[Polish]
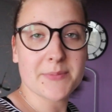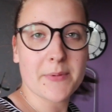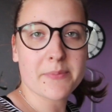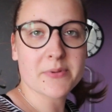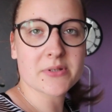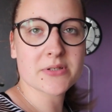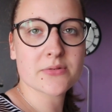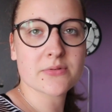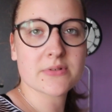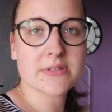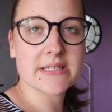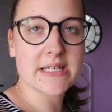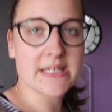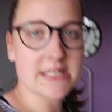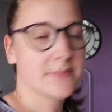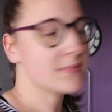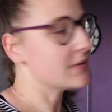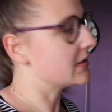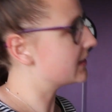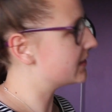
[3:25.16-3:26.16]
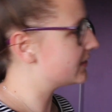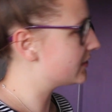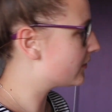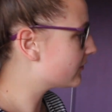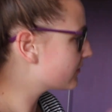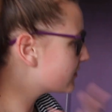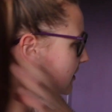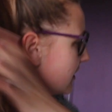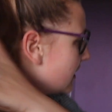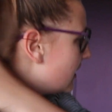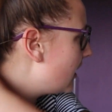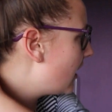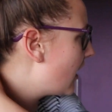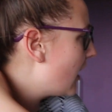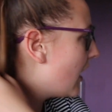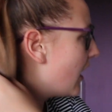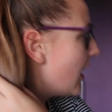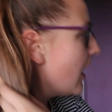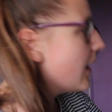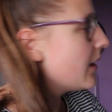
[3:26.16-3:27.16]
po prostu chcę, żeby te książki
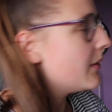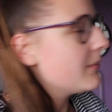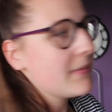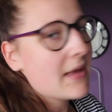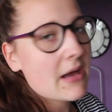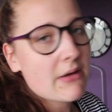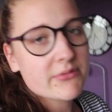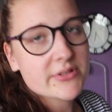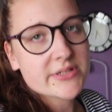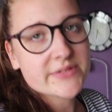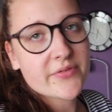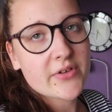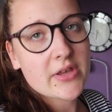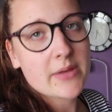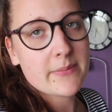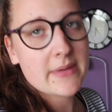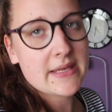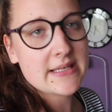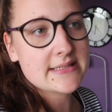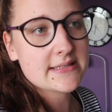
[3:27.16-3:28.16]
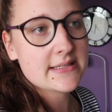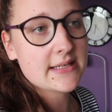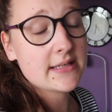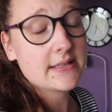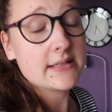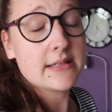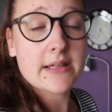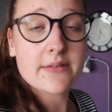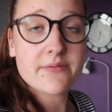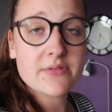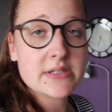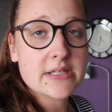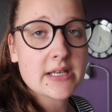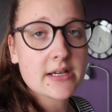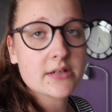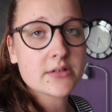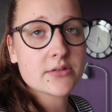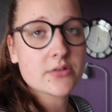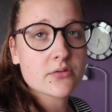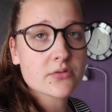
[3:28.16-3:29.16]
miały swoje miejsce. Ja nienawidzę,
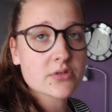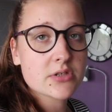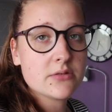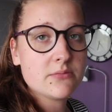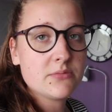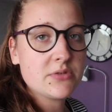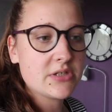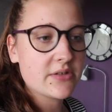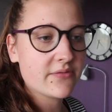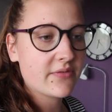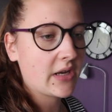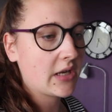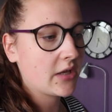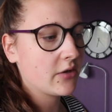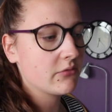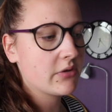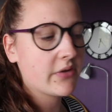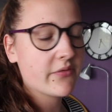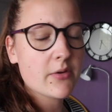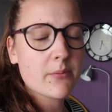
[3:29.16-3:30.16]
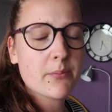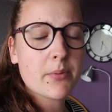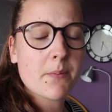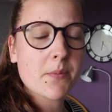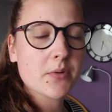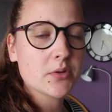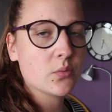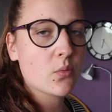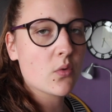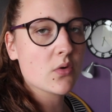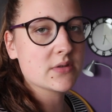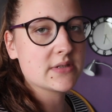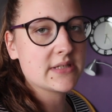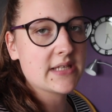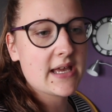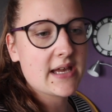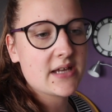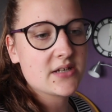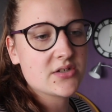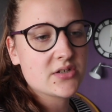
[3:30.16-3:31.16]
jak książki mi się walają, nie wiem, po
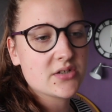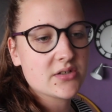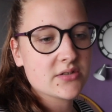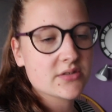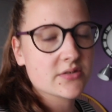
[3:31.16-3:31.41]
podłodze czy